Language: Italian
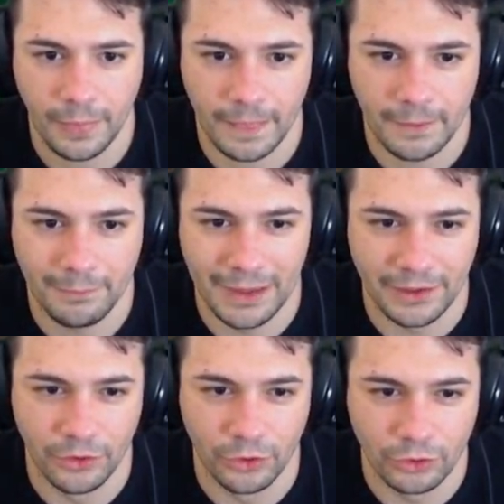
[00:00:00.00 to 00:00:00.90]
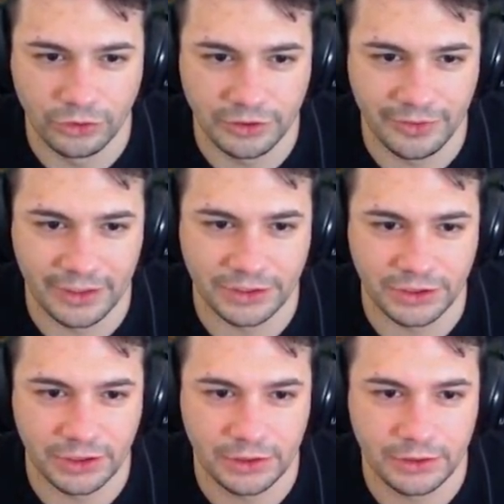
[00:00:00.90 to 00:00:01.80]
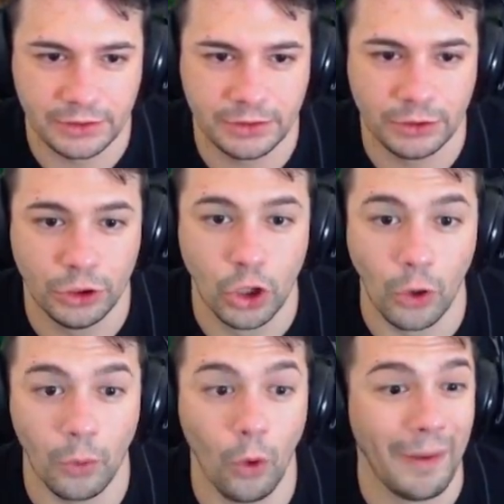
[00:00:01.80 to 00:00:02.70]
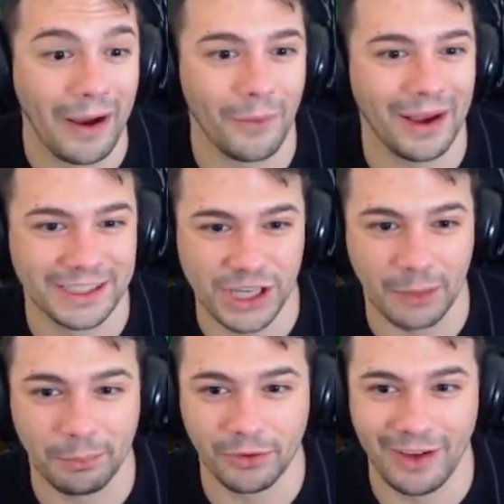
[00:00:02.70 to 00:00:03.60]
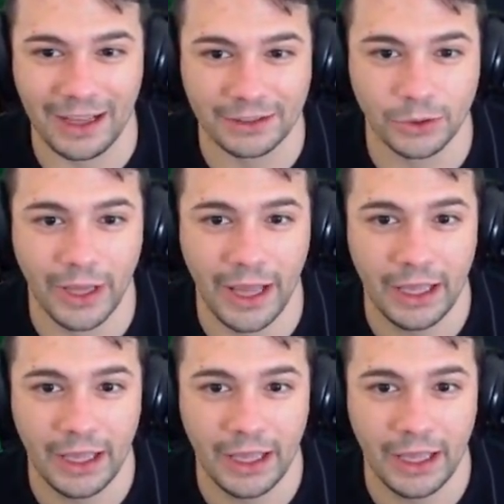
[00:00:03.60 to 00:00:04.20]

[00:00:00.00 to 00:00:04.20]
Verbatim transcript: Ma non così facile. No, oh ma guarda che ci ha provato, eh.